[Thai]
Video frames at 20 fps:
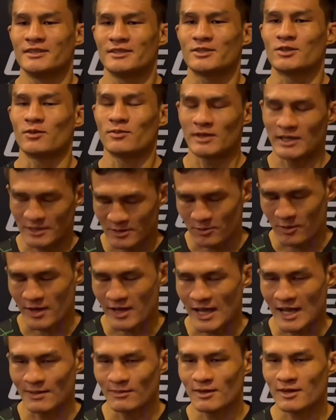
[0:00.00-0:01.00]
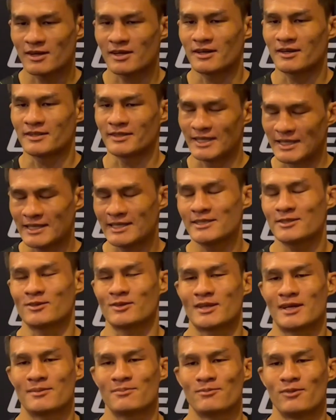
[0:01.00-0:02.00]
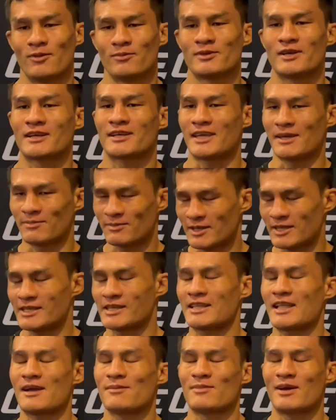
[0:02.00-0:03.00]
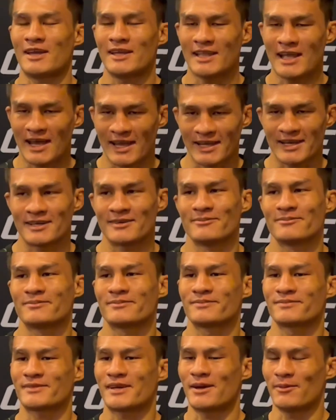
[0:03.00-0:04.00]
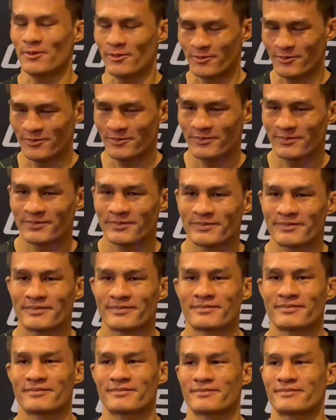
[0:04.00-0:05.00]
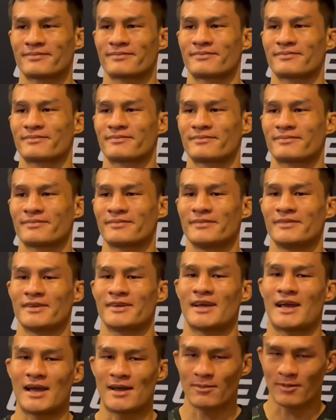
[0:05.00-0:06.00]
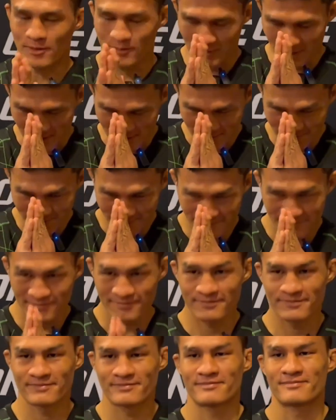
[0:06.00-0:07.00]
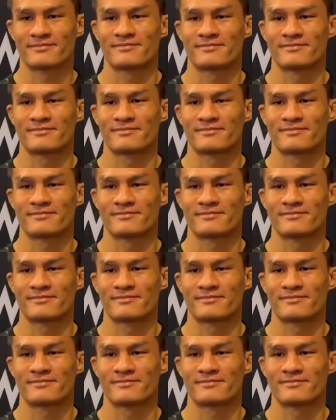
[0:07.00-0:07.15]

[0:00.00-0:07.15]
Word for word: จบอย่างสวยงาม แล้วก็ดีที่สุดครับ ผมจะเก็บชัยชนะมาให้ได้ครับ ครับผมขอให้โชคดีนะครับครับผมครับเยี่ยม